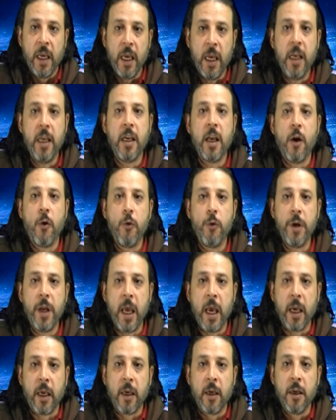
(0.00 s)
إن
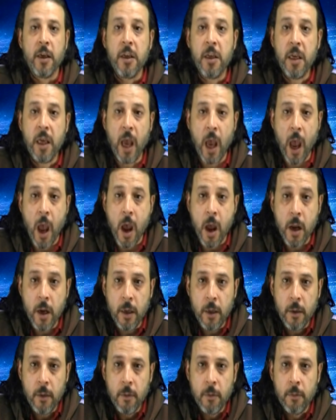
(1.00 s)
هناك كائن